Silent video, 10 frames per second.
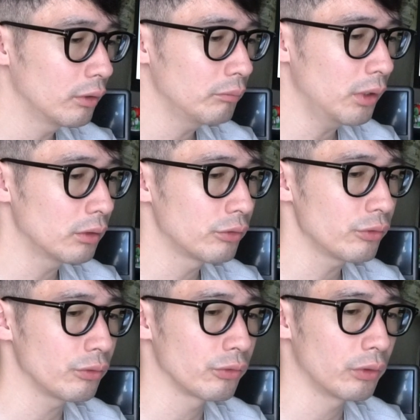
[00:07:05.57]
まあ
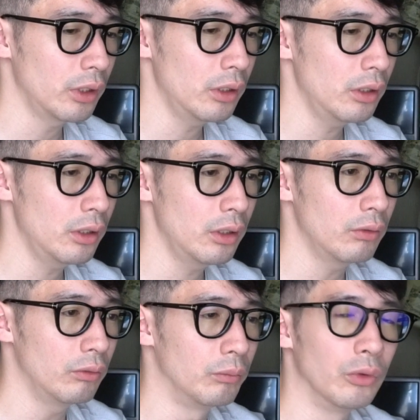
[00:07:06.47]
ちょっとそれ
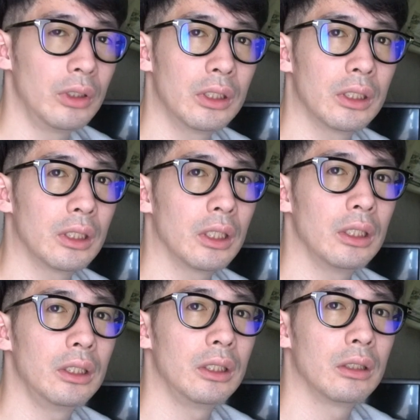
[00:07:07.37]
をもう一
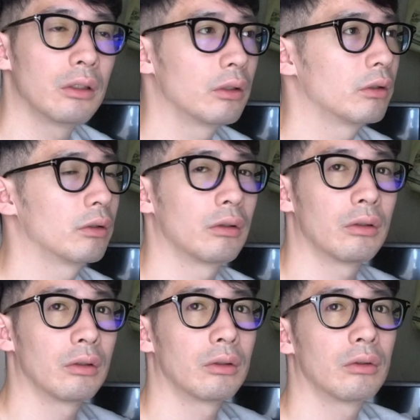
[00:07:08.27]
回
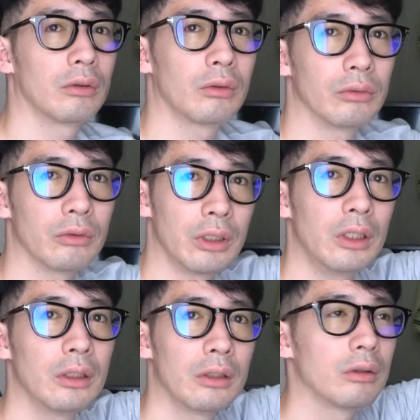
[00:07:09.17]
このね
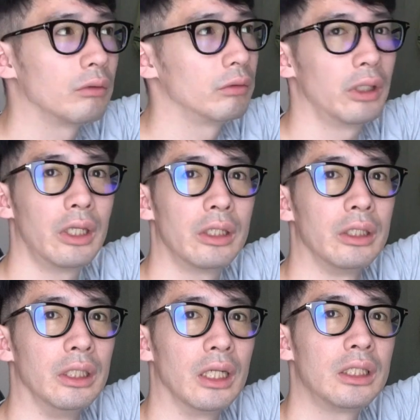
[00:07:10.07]
この部屋で
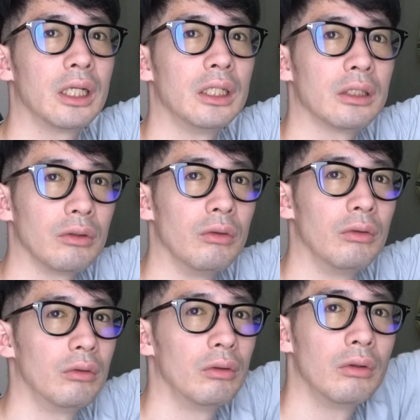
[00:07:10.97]
やりたいなと
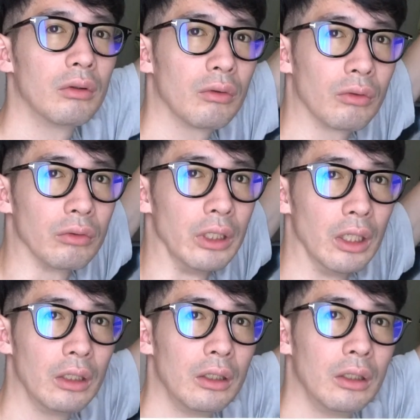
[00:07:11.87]
ここで
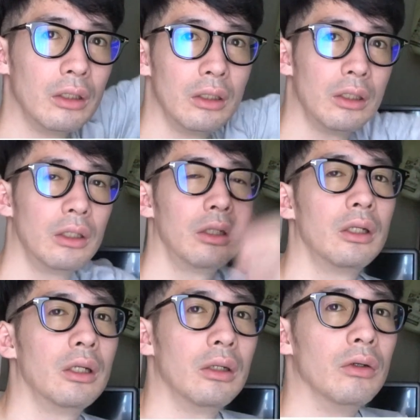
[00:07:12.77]

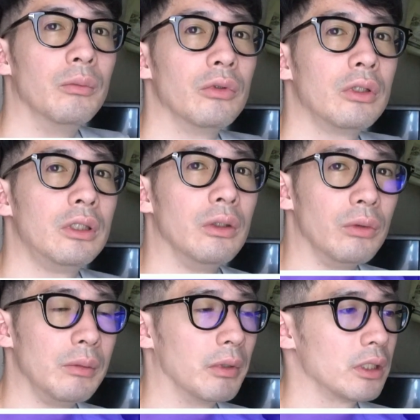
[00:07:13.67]
思ってお
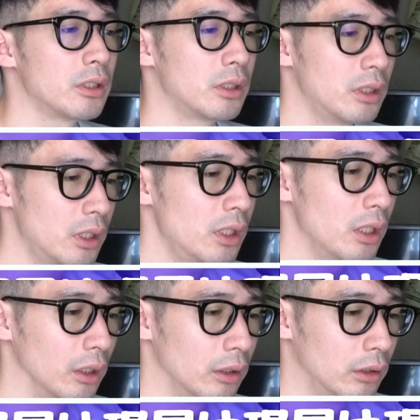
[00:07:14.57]
りまし
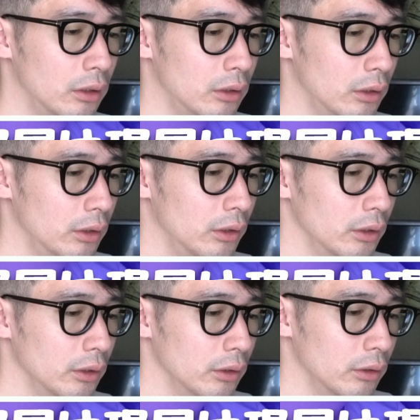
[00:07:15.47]
て
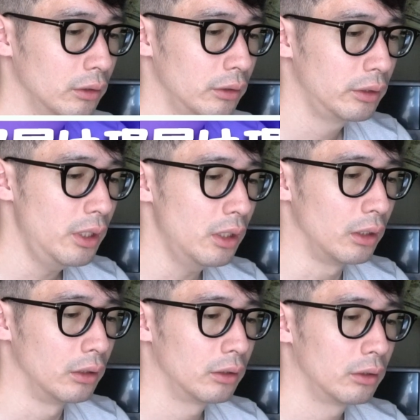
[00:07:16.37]
で
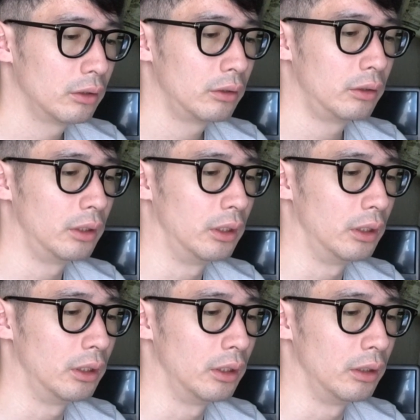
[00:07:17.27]

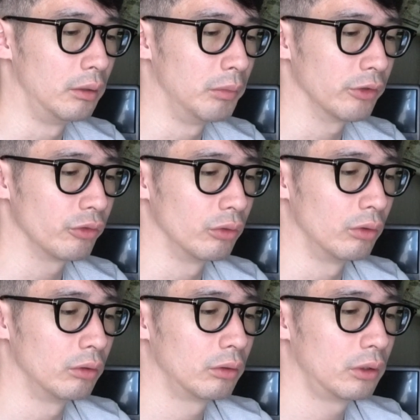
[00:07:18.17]
えー、まあそ
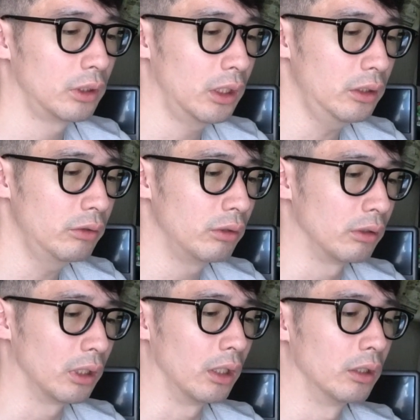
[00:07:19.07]
の何て言うんだ
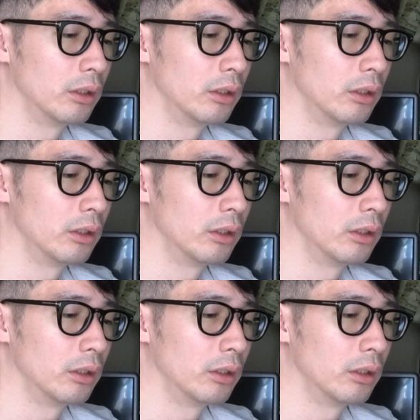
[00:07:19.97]
ろうな